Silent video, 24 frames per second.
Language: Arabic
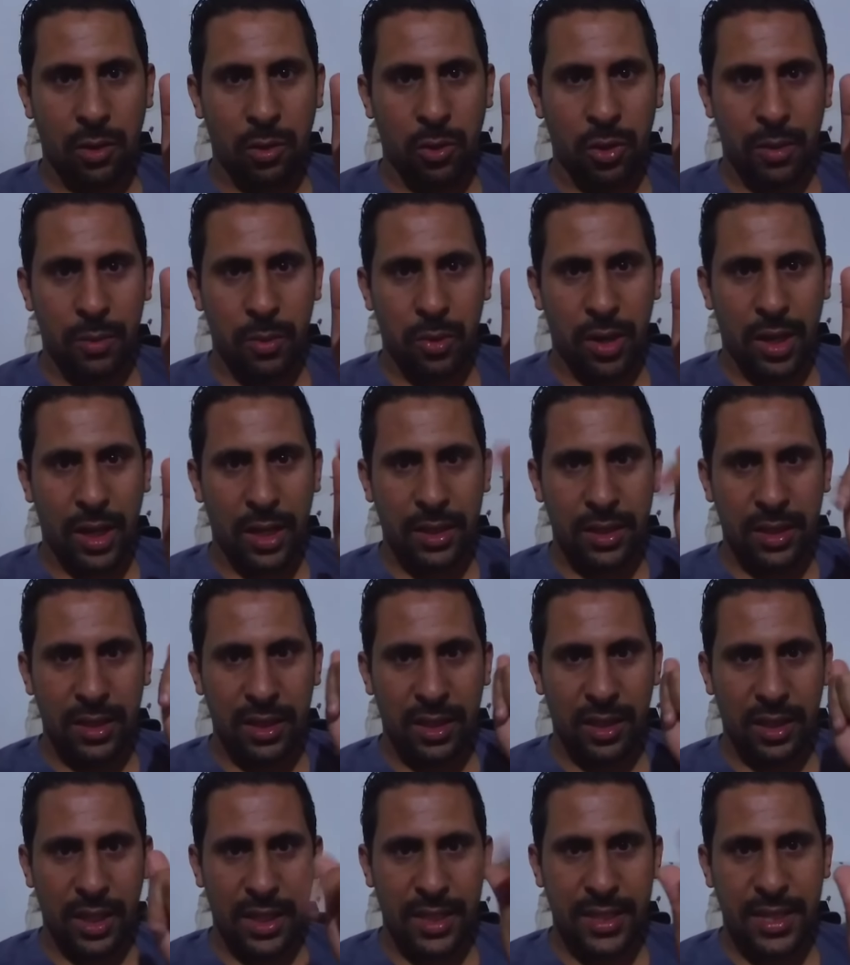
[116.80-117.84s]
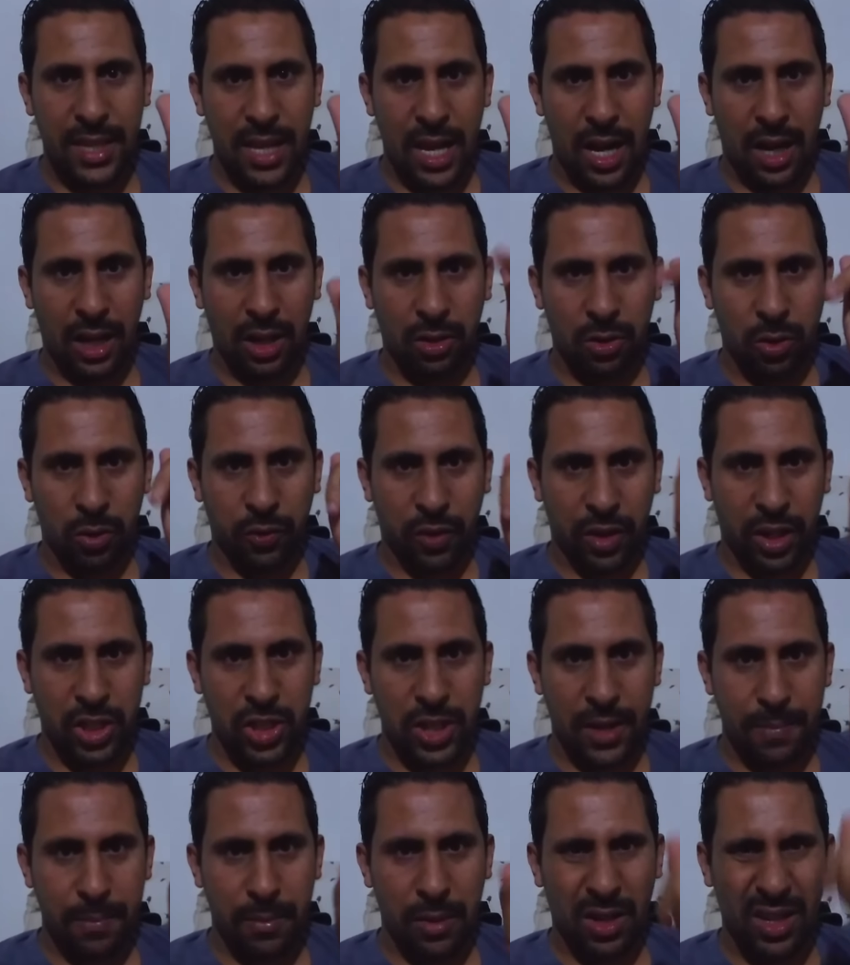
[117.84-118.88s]
خويا مراد الله يسهلك
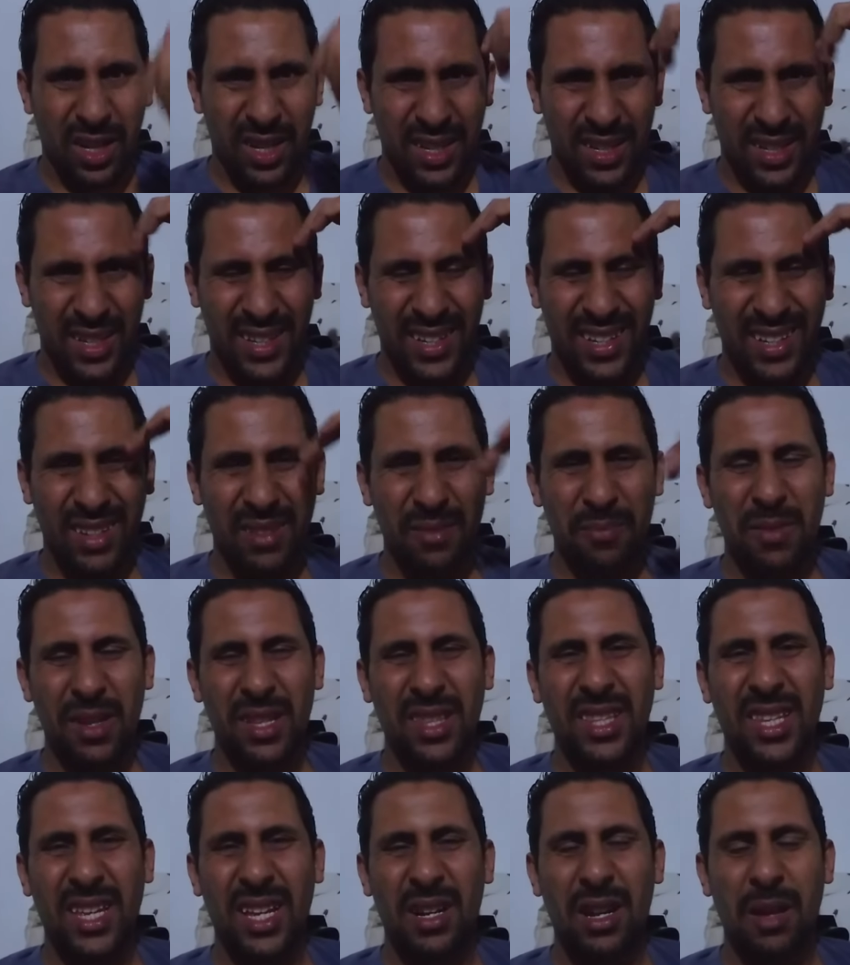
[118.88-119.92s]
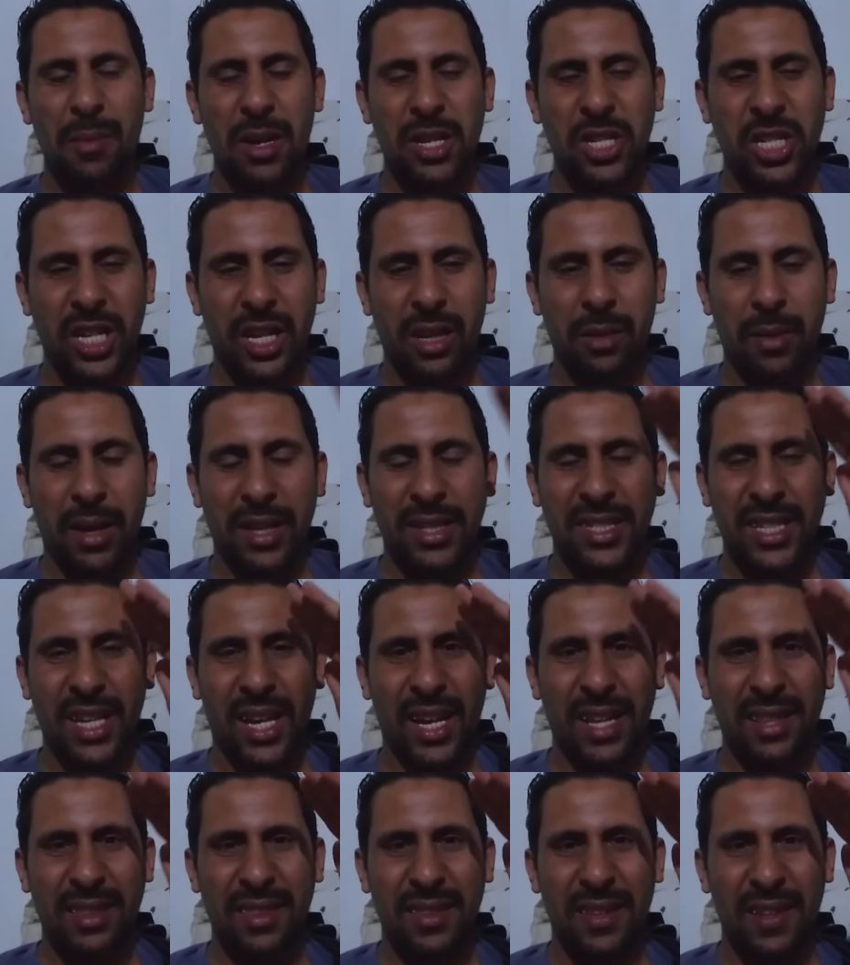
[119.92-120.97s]
ويفرج همك ما دير لا مشاكل مع حتى
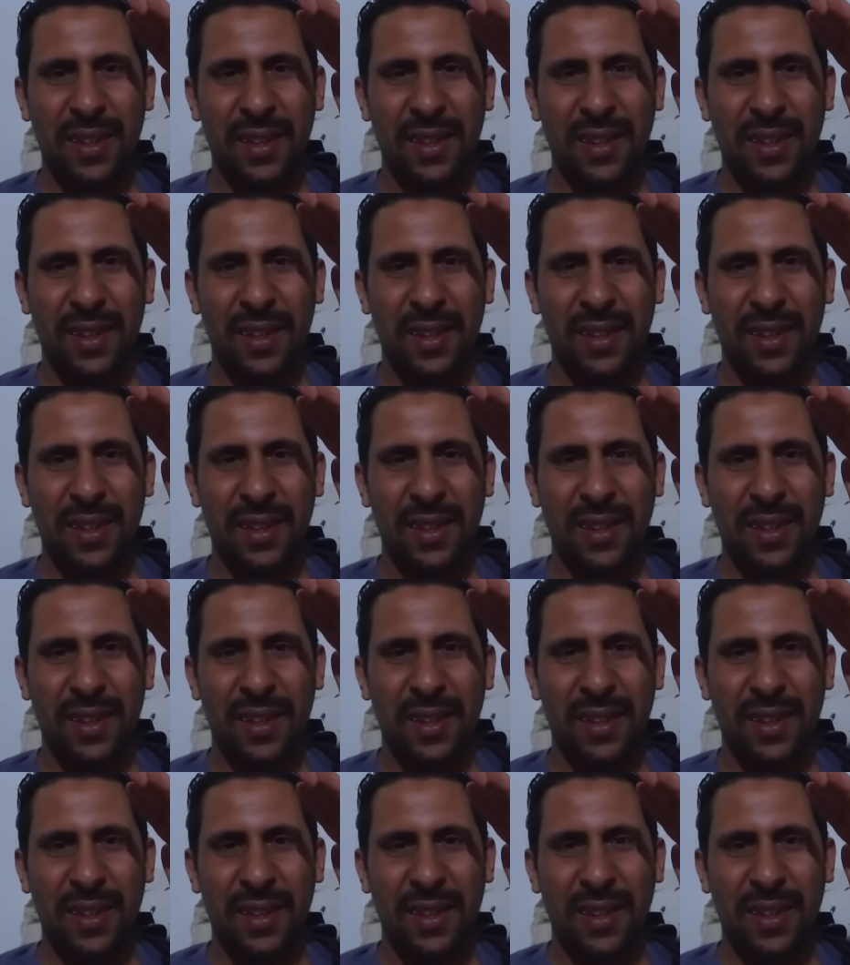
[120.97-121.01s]
حد